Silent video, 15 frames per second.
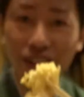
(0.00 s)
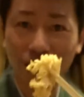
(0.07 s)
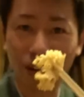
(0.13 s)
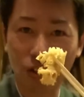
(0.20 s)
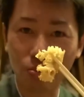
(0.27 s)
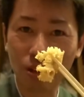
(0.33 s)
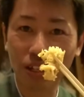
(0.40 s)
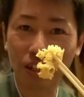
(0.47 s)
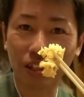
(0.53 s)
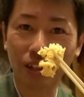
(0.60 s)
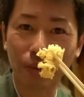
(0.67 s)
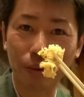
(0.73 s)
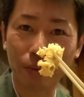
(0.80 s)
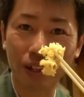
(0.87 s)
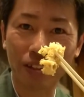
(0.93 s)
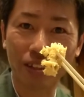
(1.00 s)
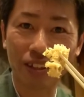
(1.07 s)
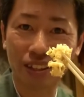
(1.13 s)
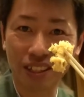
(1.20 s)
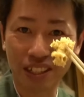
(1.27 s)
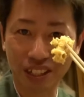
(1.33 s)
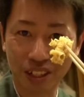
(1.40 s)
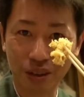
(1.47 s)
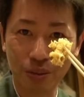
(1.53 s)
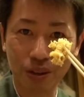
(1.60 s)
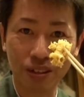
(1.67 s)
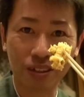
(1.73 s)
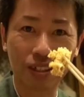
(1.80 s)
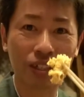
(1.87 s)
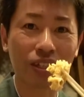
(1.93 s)
初めて食べます。いただきま
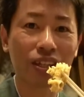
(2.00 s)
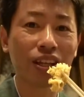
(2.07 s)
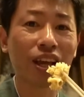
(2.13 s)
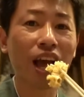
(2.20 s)
す。